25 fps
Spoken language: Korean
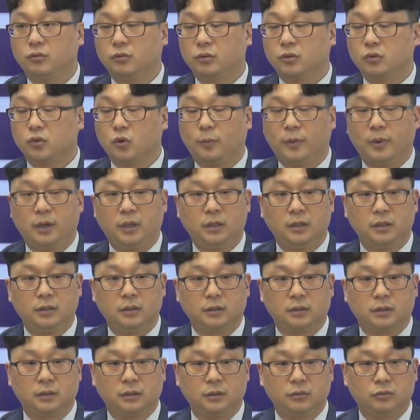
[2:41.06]
소방
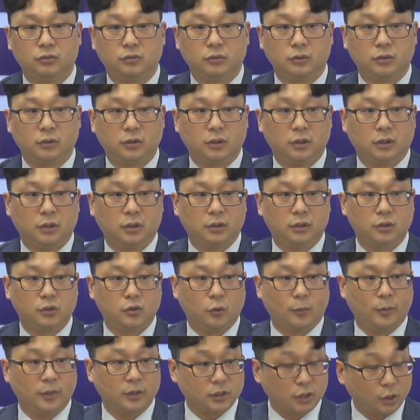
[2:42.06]

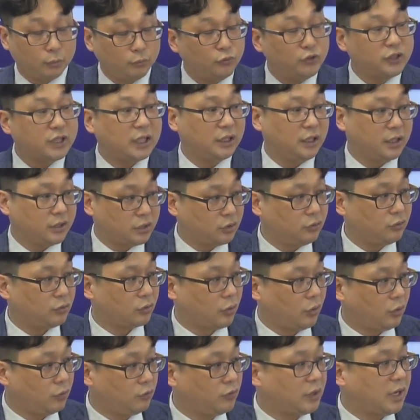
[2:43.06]
전문
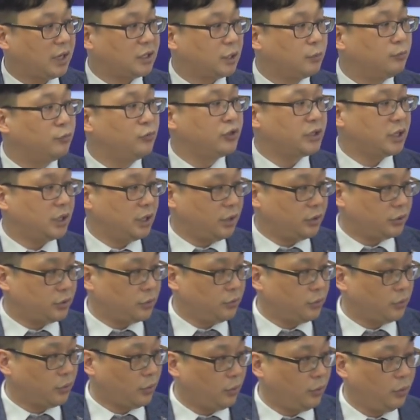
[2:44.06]
자격증으로, 국가 전문
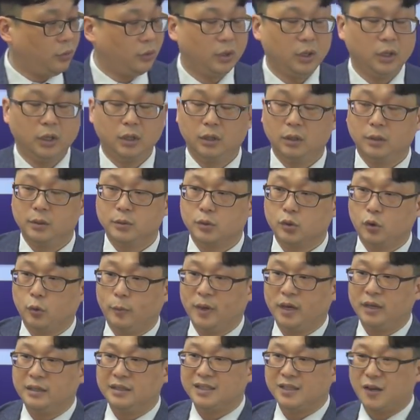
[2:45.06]
자격증으로
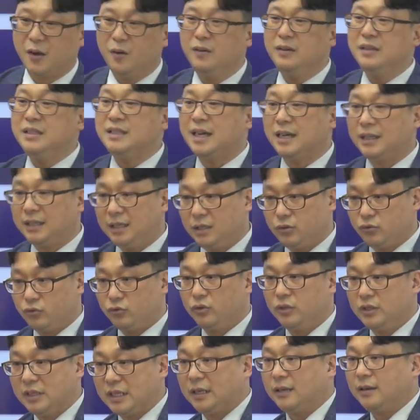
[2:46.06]
소방청장이
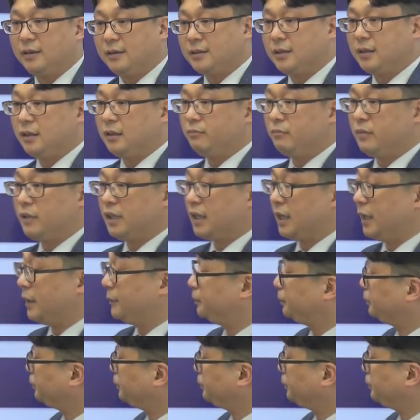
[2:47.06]
주는 자격증입니다.